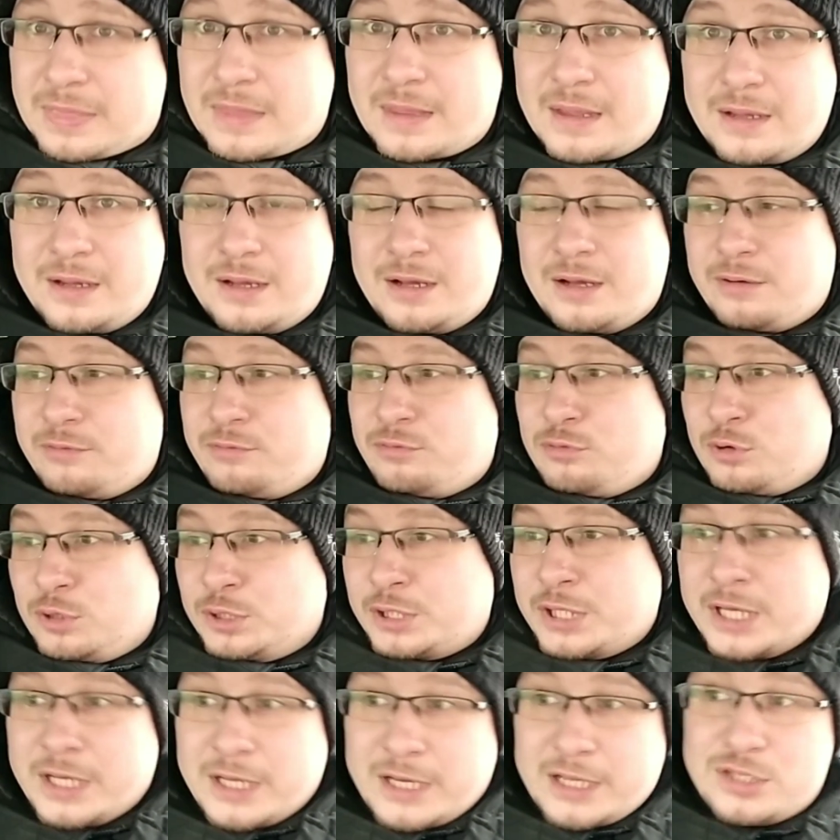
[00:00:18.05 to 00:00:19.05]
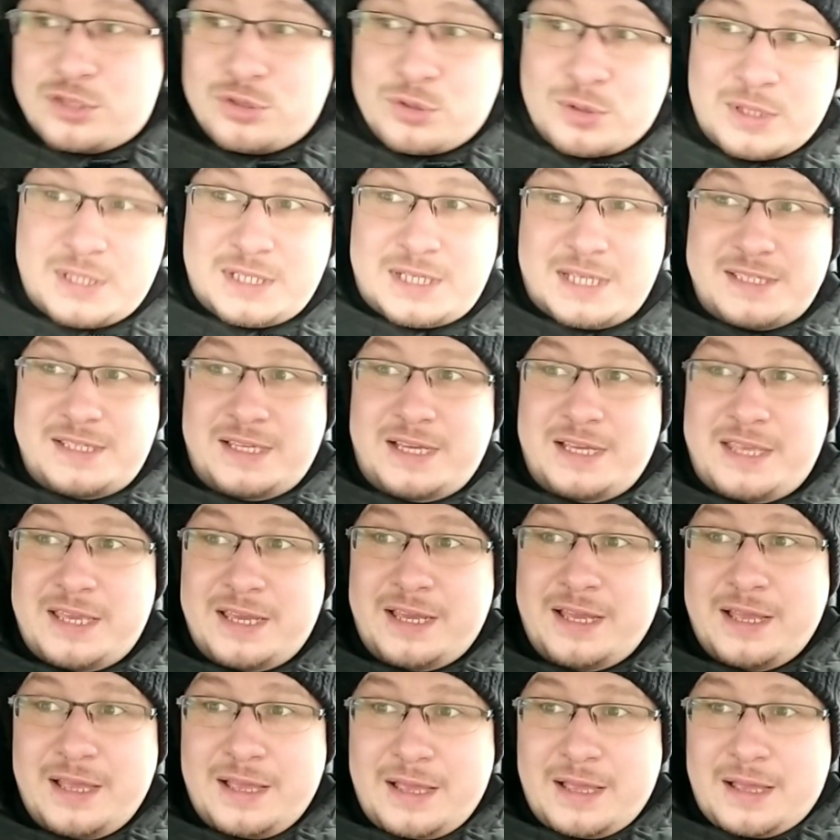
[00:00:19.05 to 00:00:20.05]
А, вот, хочу рассказать
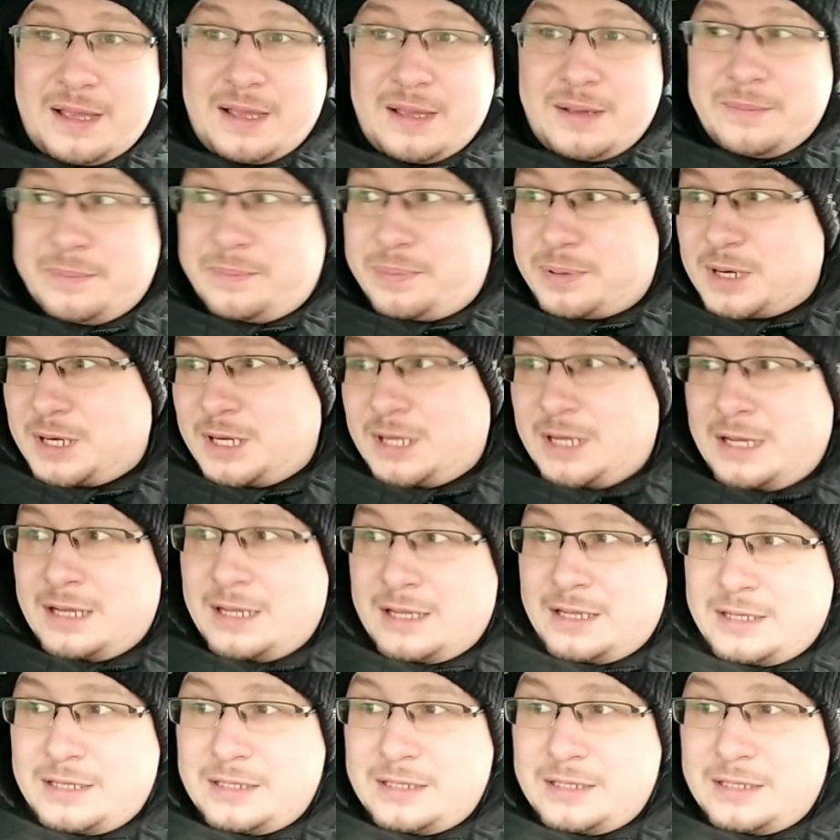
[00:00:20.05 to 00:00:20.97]
про